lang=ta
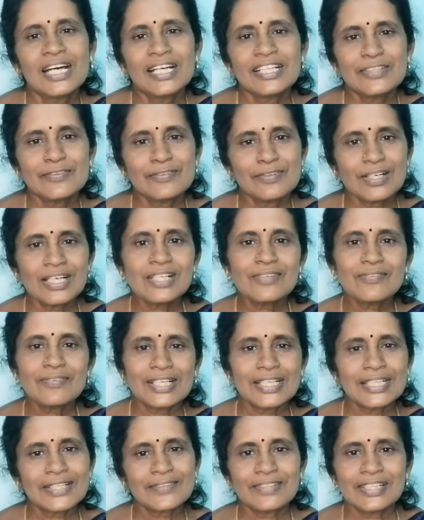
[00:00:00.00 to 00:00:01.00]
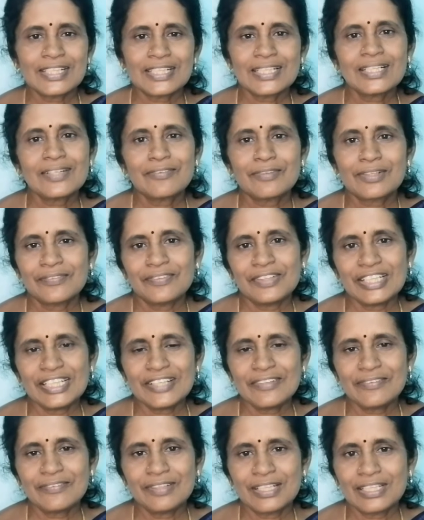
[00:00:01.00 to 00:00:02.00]
அந்த வால் வளர வளர அவங்க
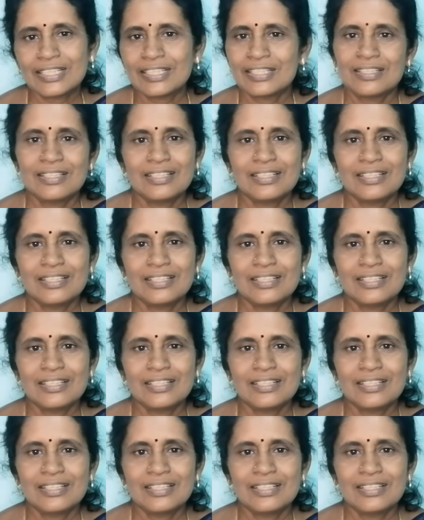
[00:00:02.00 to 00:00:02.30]
வெட்டிடுவாங்க